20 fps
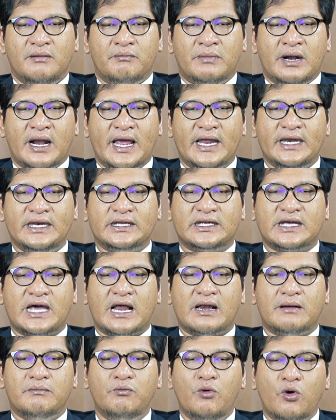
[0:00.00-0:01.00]

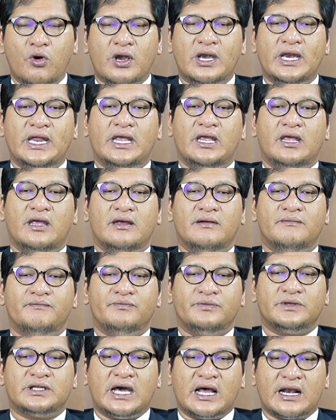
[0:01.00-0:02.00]
melainkan murni
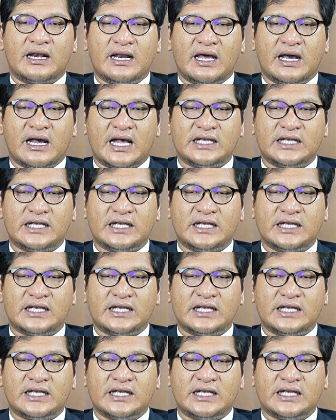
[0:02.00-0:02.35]
karena